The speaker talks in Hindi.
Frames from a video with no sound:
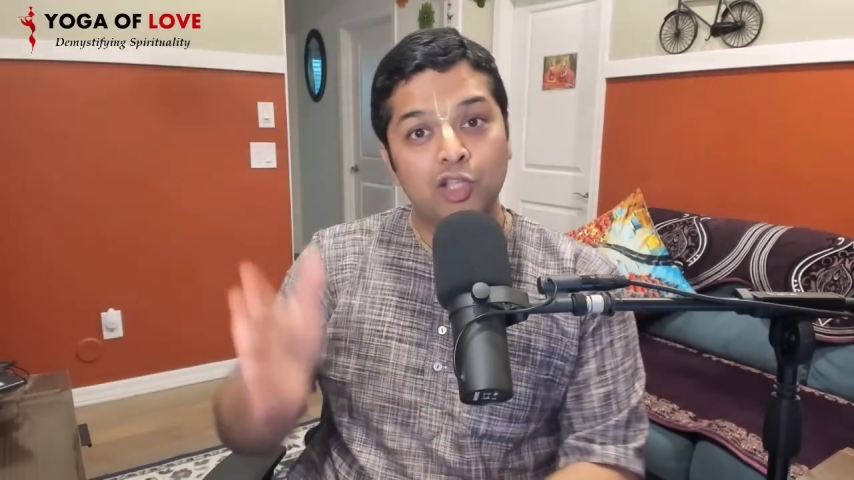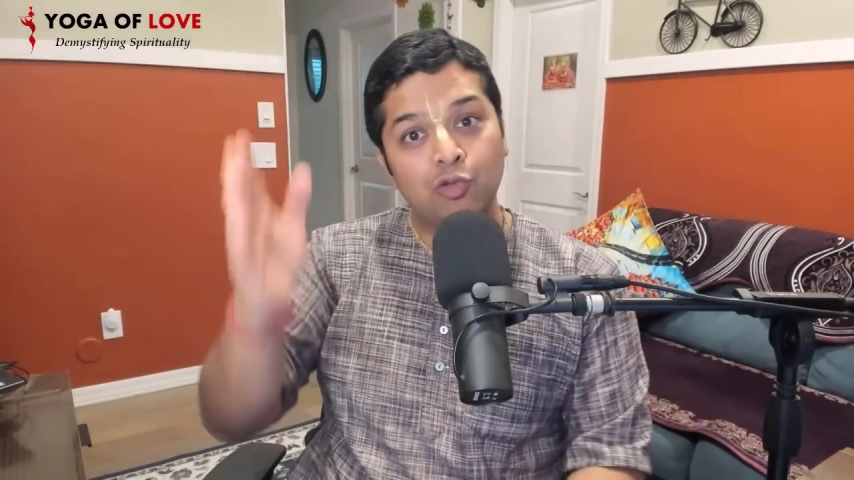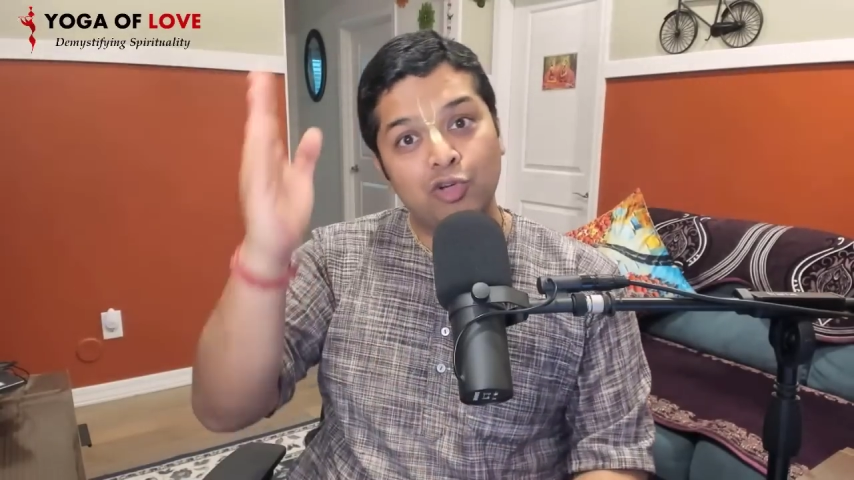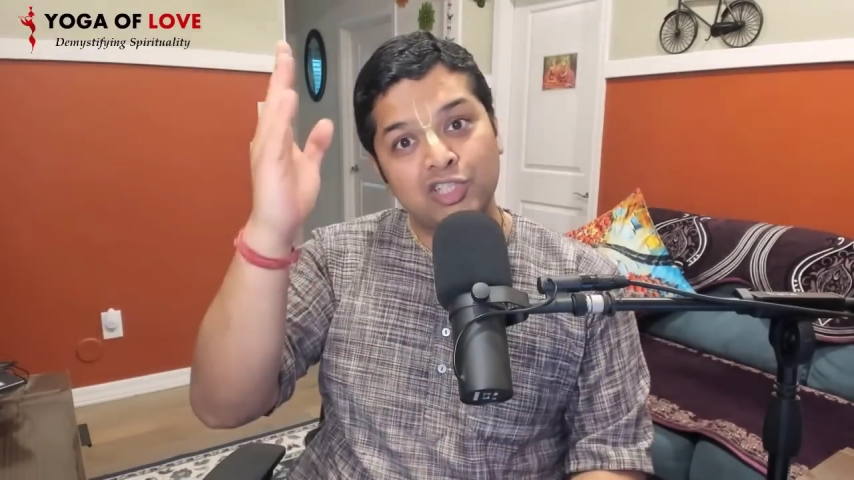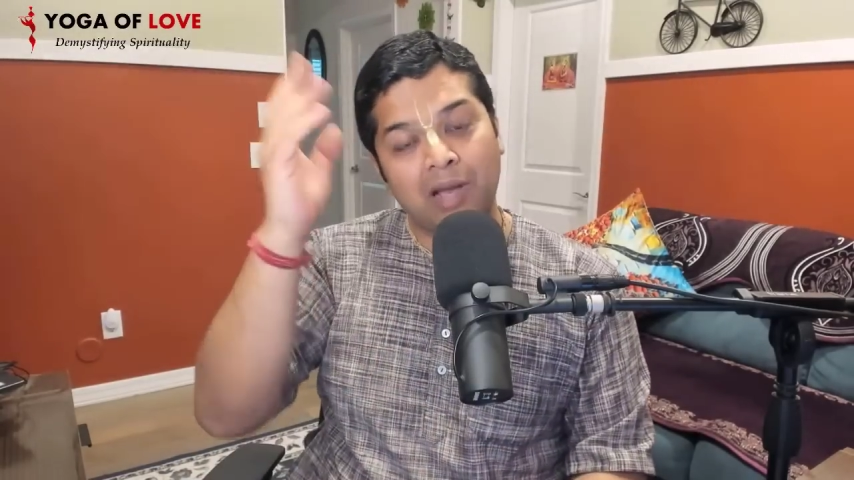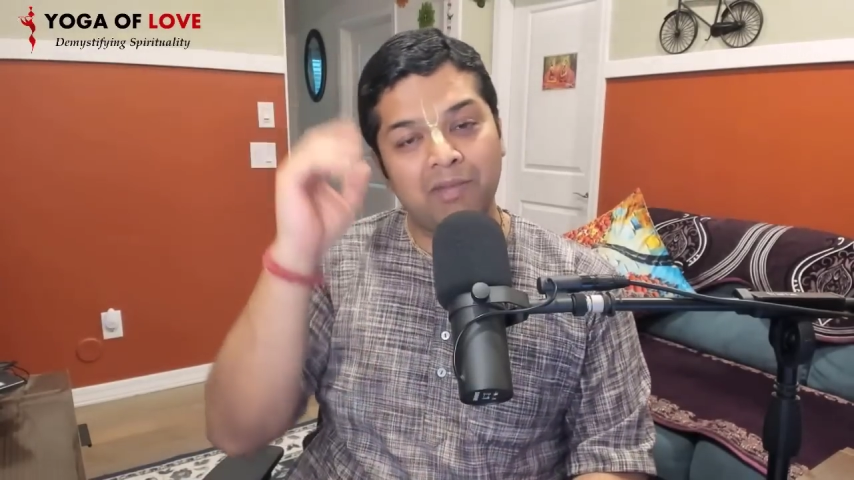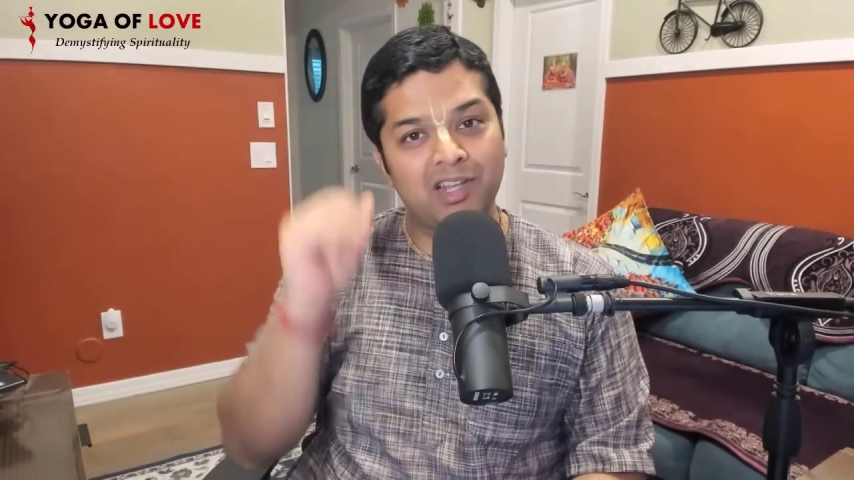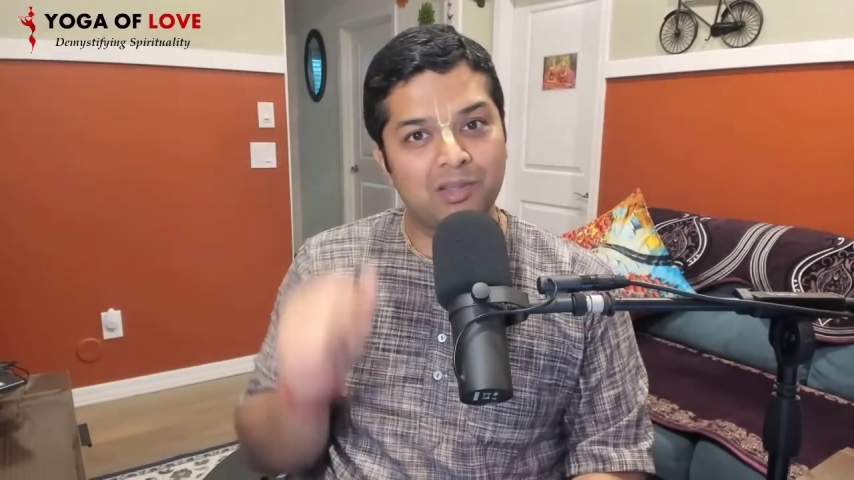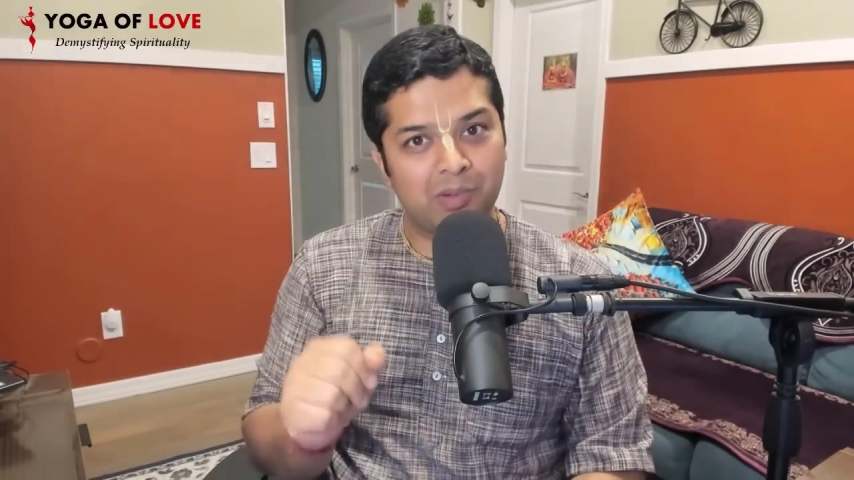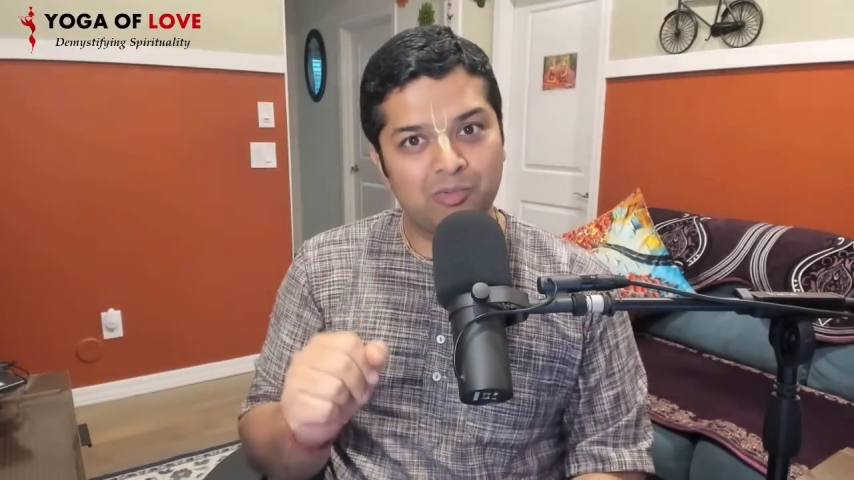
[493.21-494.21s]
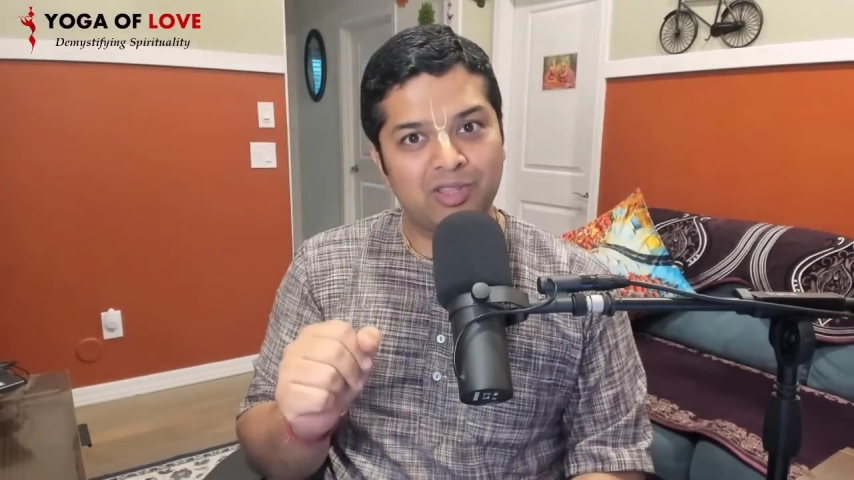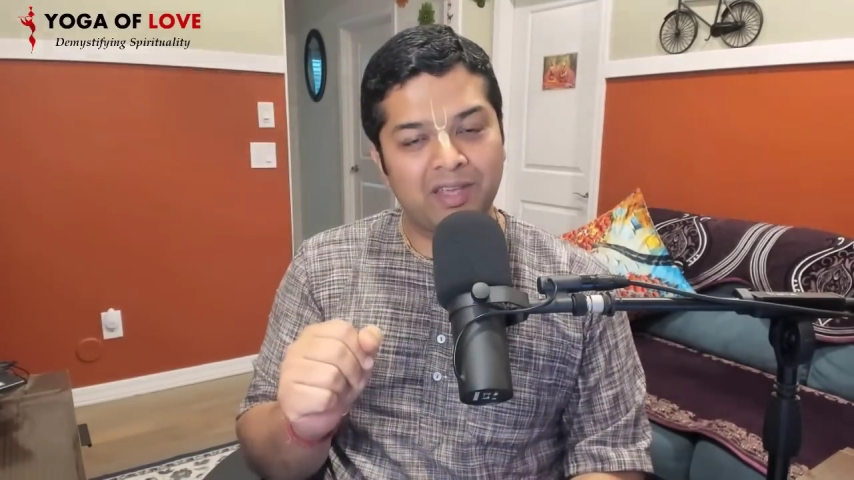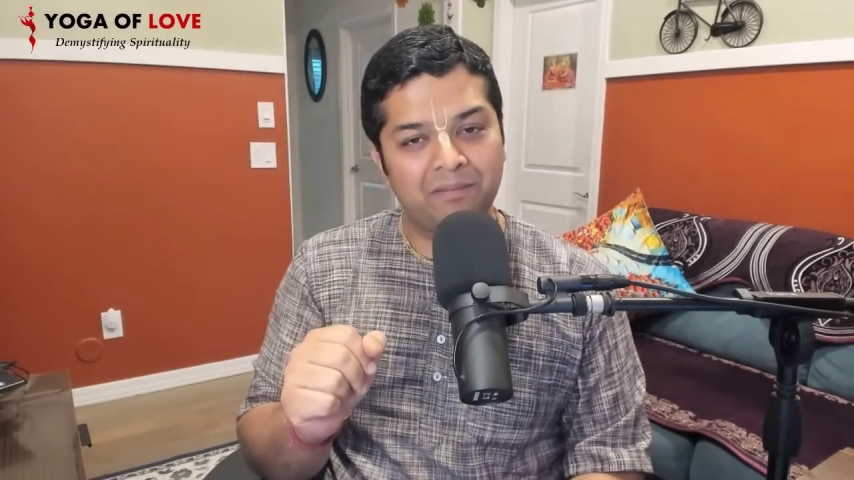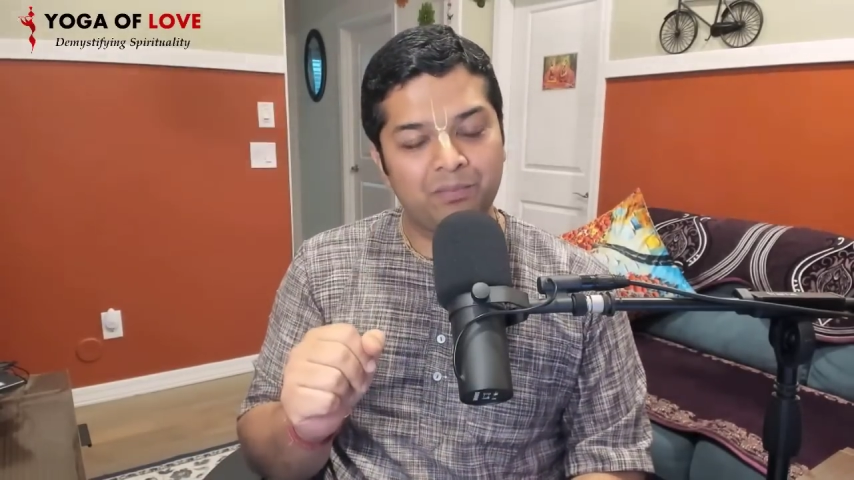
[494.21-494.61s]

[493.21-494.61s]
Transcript: तो वो श्यामानंद प्रभु थे